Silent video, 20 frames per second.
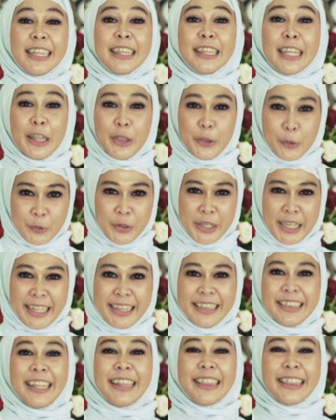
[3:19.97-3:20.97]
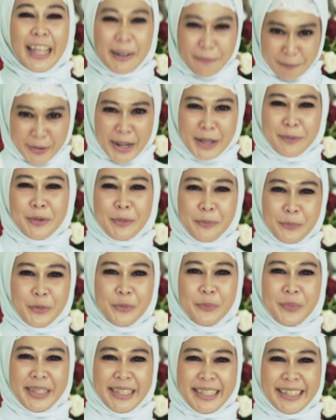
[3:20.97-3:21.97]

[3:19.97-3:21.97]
dan tentunya tetaplah membumi.